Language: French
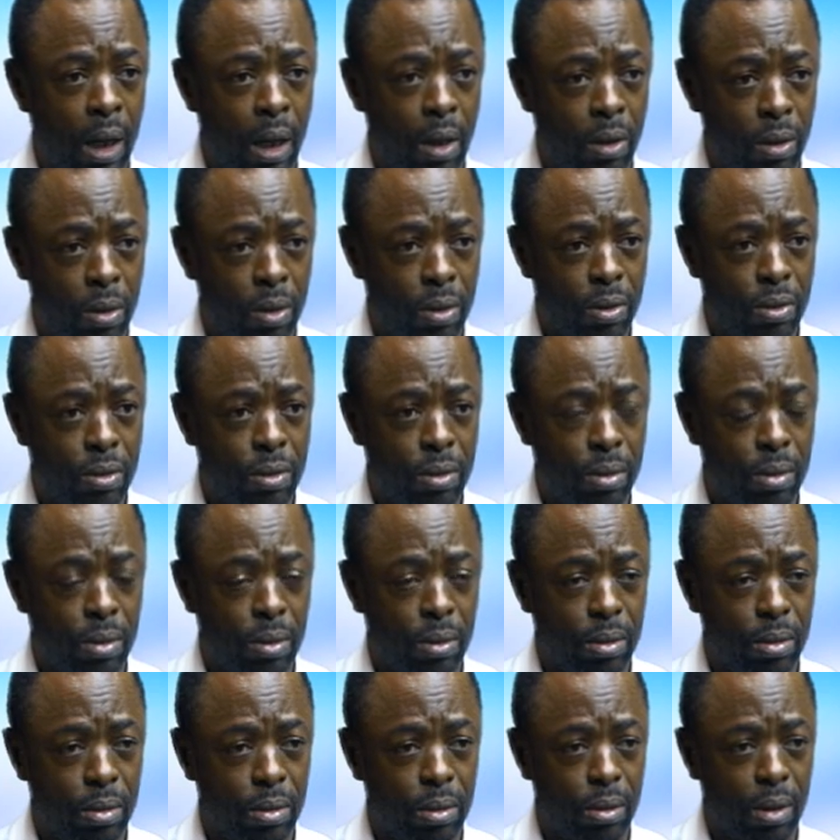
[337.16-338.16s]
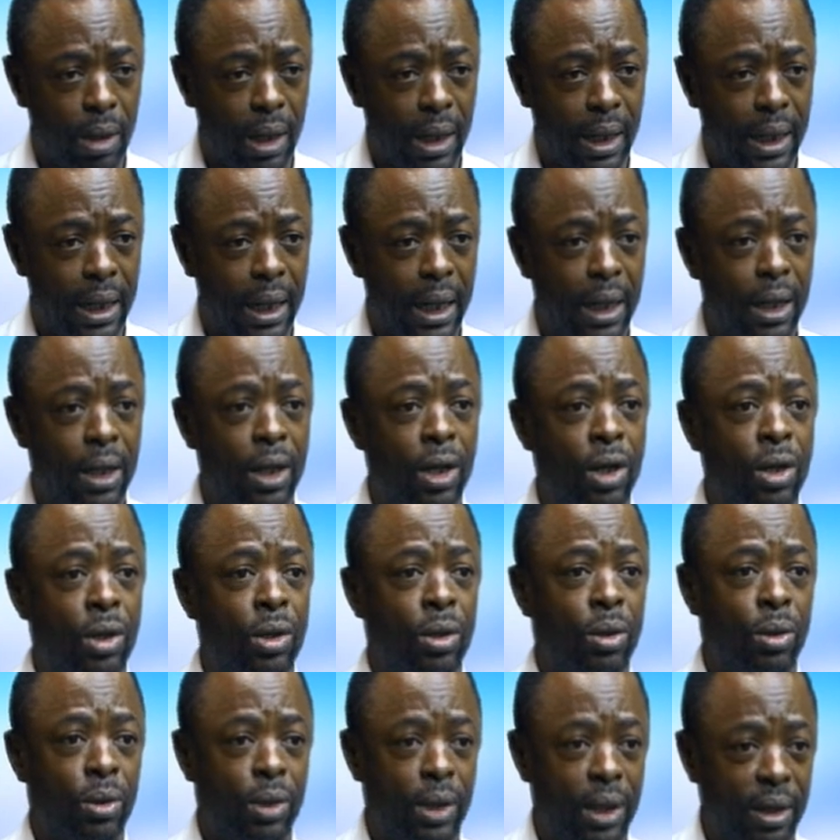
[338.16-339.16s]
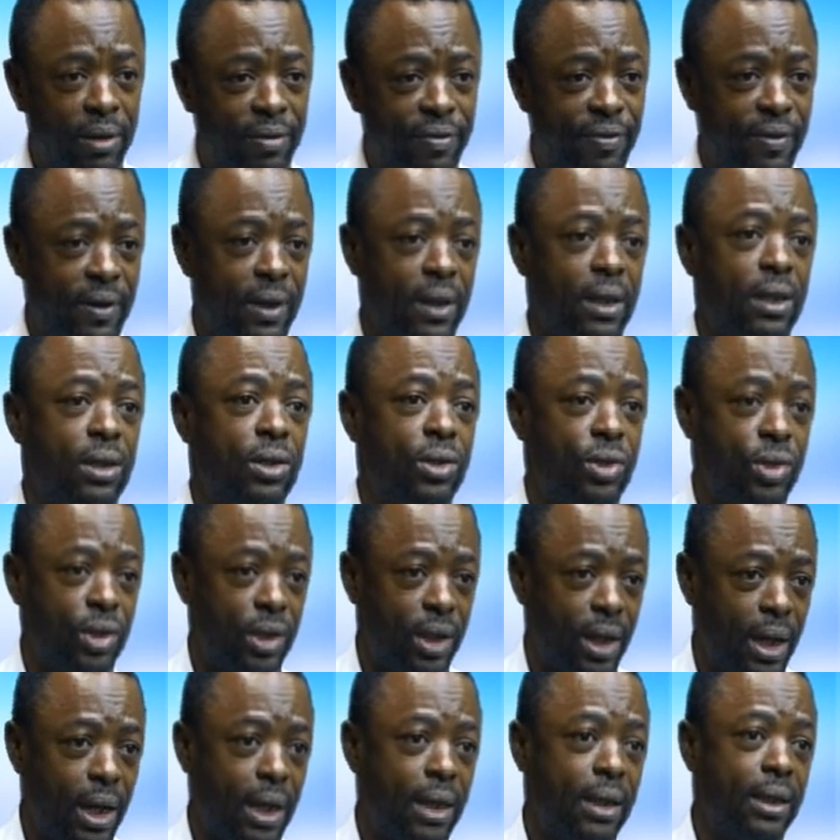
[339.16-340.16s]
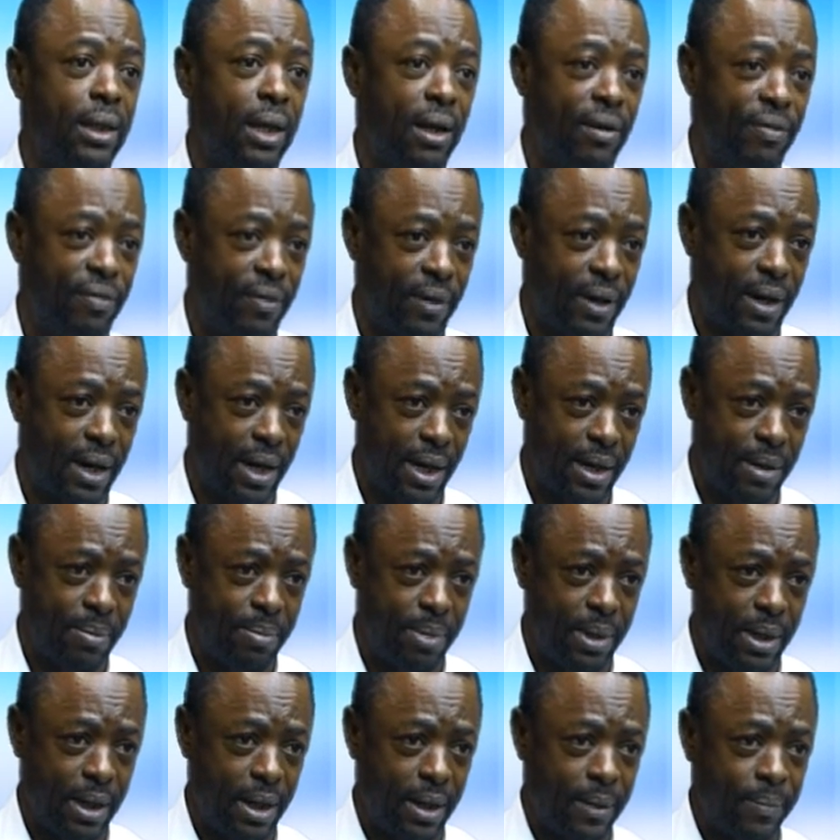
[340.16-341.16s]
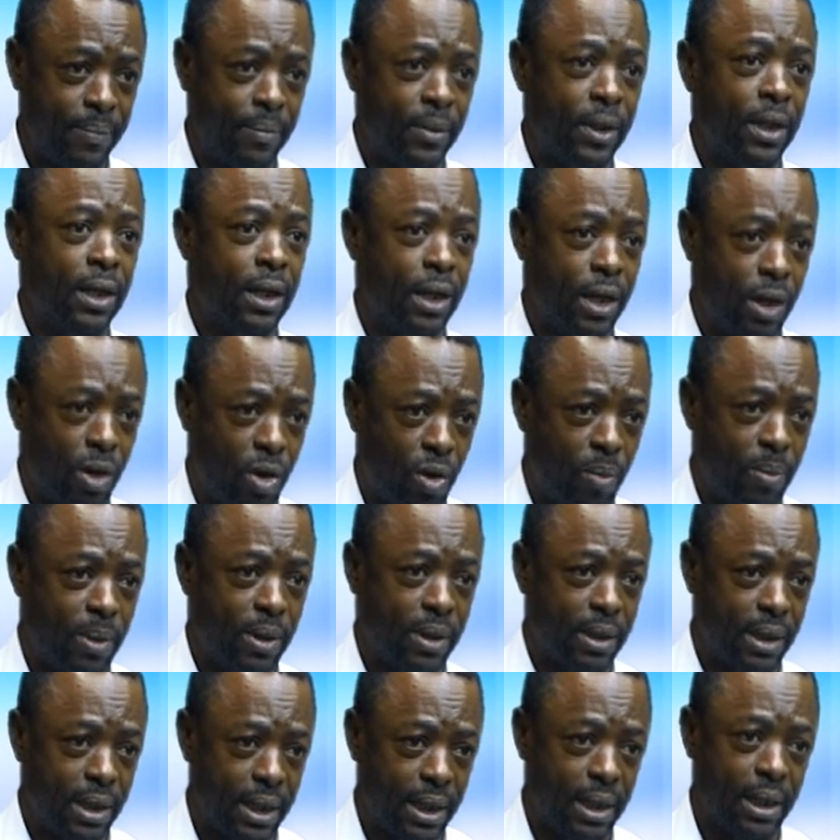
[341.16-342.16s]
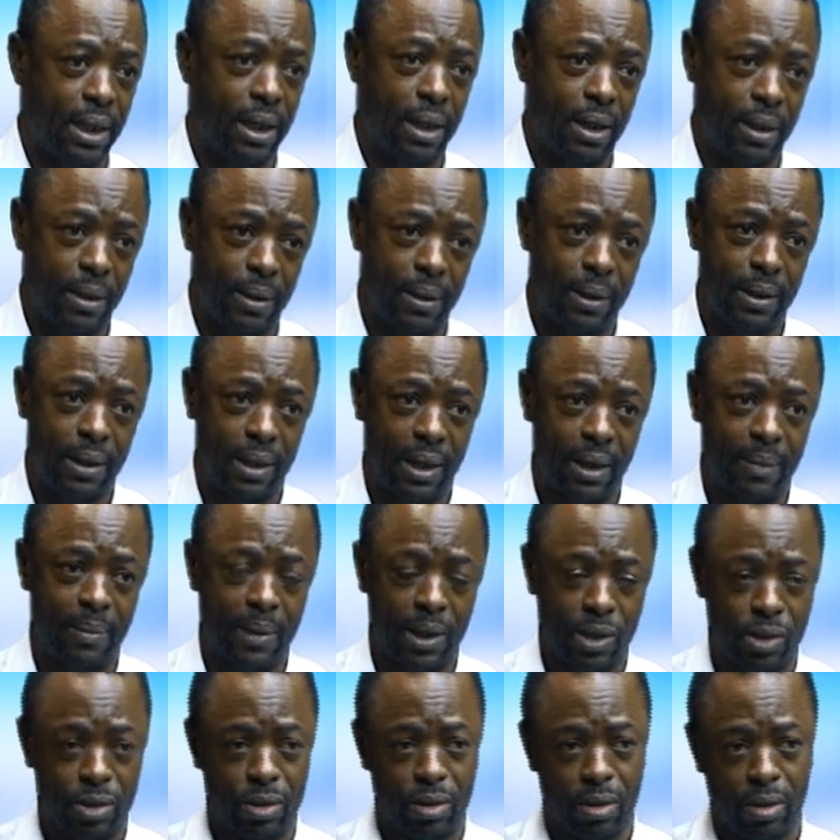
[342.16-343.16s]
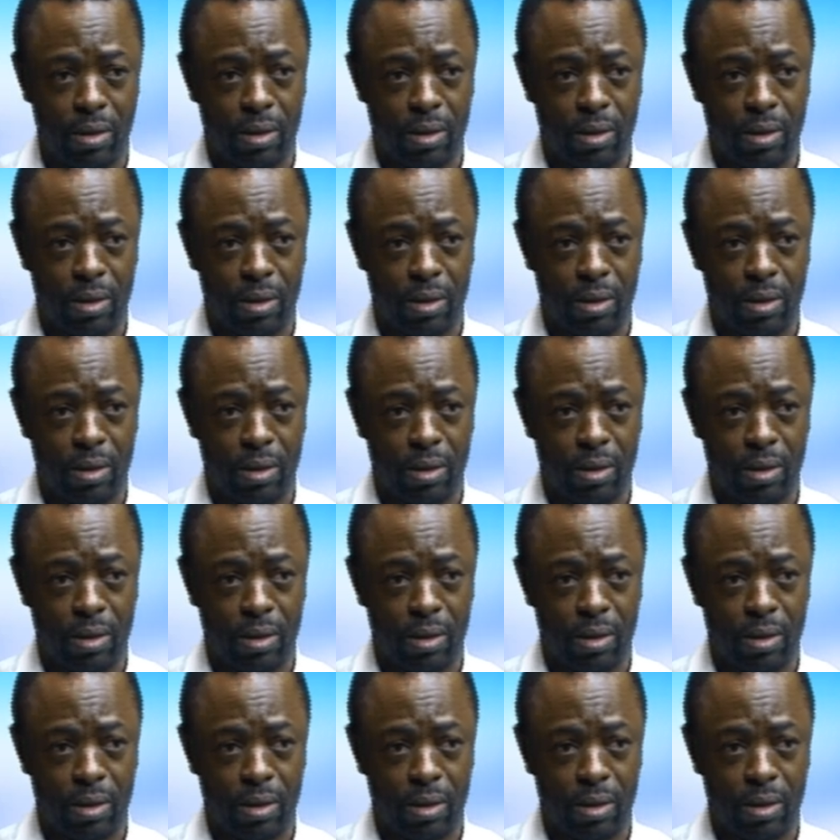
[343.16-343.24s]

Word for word: lors de, laquelle le défunt général Delphin Kaïbi, qui commandait l'état-major